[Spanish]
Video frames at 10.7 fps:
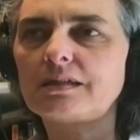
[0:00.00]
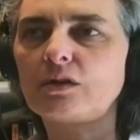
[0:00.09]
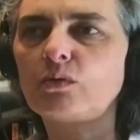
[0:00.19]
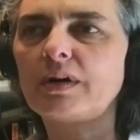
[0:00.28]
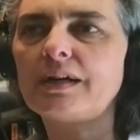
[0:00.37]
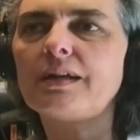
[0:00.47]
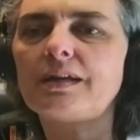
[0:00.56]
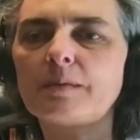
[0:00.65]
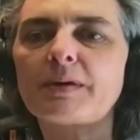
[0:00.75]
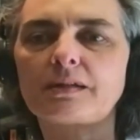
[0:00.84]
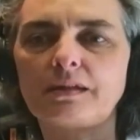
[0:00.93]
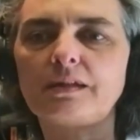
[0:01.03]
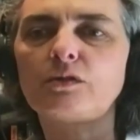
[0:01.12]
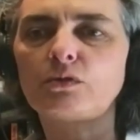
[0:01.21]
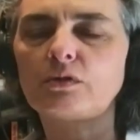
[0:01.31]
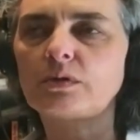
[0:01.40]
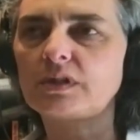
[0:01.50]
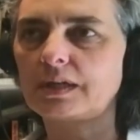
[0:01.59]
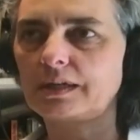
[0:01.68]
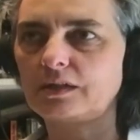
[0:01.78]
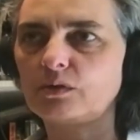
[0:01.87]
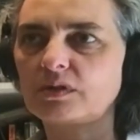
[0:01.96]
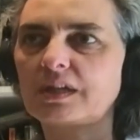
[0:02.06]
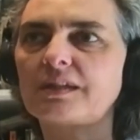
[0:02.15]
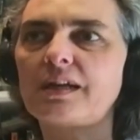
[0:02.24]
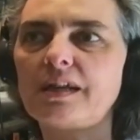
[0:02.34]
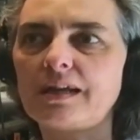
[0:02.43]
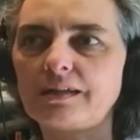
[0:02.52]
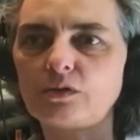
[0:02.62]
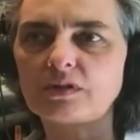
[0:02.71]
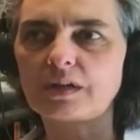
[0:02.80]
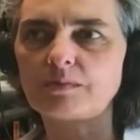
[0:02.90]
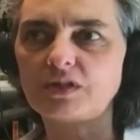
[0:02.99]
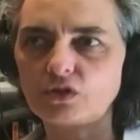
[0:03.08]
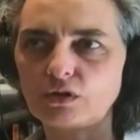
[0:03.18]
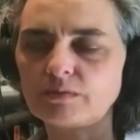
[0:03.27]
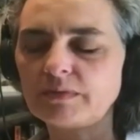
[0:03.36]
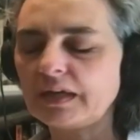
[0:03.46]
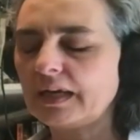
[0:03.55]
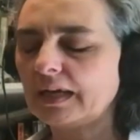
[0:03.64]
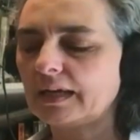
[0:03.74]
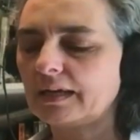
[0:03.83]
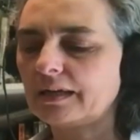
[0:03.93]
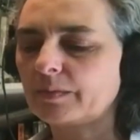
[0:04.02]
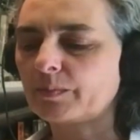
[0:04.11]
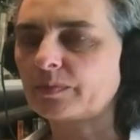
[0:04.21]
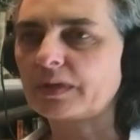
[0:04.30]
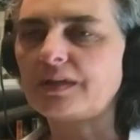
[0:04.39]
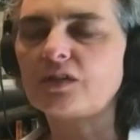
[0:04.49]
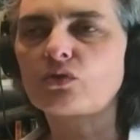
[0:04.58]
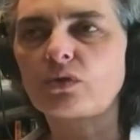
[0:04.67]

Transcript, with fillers: en este lugar era parte de, nuestra, de nuestra tarea, de nuestra misión, em, y